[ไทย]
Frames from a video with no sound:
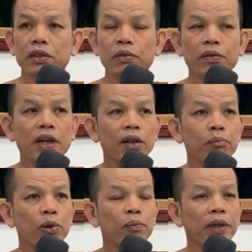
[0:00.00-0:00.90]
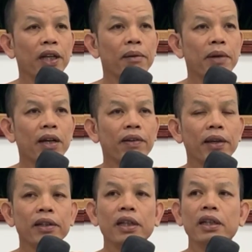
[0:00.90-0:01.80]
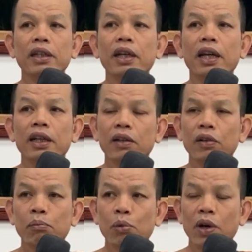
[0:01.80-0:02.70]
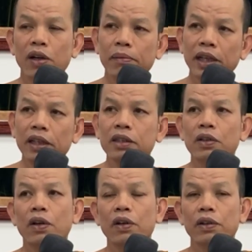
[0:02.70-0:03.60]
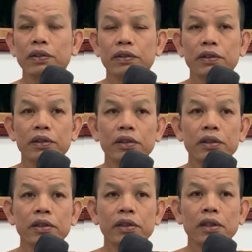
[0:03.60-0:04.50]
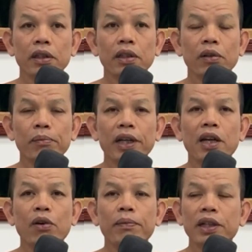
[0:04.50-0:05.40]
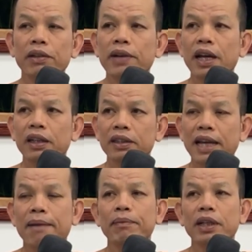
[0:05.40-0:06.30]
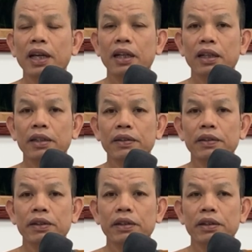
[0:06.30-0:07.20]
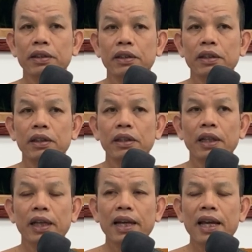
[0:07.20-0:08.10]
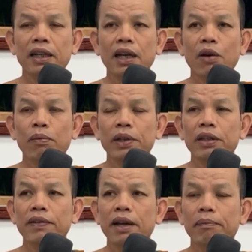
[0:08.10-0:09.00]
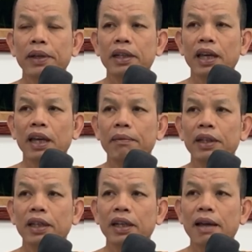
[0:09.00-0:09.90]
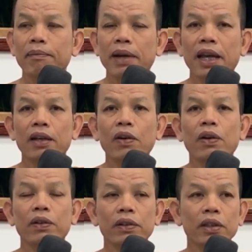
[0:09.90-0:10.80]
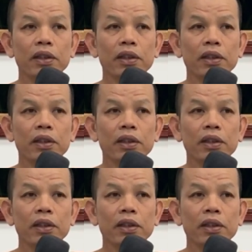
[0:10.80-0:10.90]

สมมติว่าเราปกปิดอาบัติไว้หนึ่งเดือนก็ต้องบวกเข้าไปอีกสองคือต้องไปเข้าปริวาสสามเดือนแต่การเข้าปริวาสเป็นแค่พิธีกรรมภายนอก